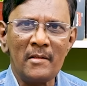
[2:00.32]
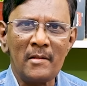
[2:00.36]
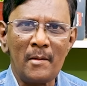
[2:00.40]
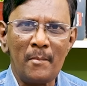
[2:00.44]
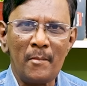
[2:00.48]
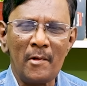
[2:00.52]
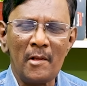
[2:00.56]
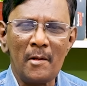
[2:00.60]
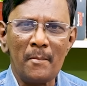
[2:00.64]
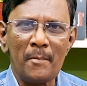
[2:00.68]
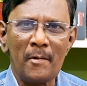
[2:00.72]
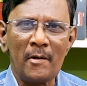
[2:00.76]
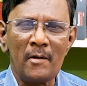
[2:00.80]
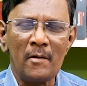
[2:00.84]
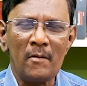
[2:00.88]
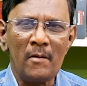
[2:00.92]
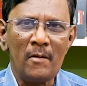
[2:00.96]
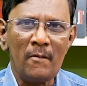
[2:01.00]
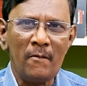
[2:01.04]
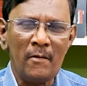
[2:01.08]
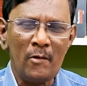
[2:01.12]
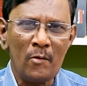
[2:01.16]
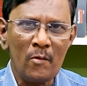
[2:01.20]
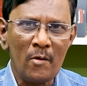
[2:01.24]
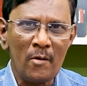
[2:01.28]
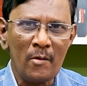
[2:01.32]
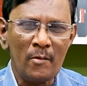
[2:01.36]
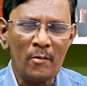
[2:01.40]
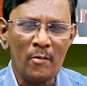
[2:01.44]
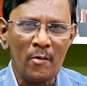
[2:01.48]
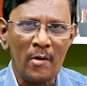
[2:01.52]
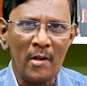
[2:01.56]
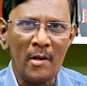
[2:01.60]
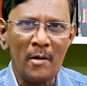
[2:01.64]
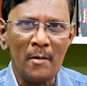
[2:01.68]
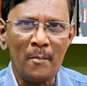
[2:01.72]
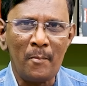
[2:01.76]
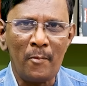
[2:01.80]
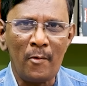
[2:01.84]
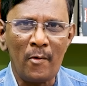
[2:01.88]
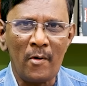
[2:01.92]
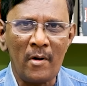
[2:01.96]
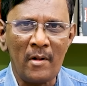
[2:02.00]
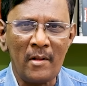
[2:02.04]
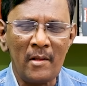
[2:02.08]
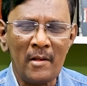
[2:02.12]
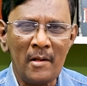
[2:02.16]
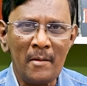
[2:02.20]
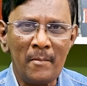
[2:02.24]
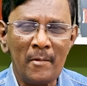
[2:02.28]
சம்மந்தப்பட்டவங்களை இன்னொரு துறைக்கு
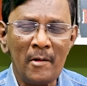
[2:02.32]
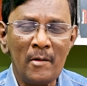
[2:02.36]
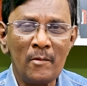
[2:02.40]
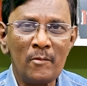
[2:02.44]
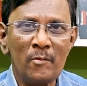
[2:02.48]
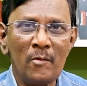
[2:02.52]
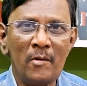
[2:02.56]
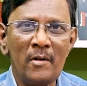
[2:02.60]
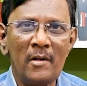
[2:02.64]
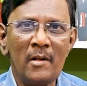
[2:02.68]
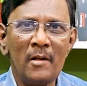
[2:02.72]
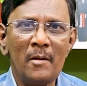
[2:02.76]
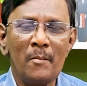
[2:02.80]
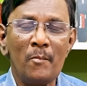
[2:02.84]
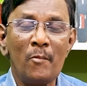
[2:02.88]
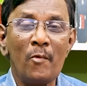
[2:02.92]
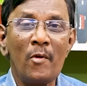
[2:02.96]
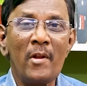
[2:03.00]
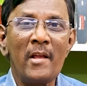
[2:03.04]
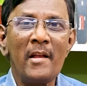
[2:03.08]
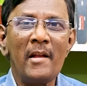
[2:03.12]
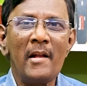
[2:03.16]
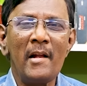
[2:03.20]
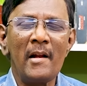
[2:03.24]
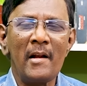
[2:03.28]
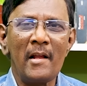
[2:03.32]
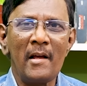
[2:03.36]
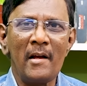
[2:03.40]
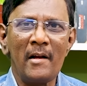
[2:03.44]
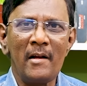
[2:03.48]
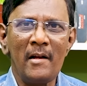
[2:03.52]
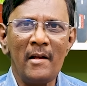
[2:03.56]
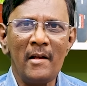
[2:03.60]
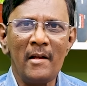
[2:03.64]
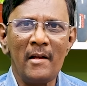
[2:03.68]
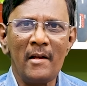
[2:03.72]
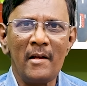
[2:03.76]
போடுறது இப்படின்னு சொல்லிட்டு முறைகேடாக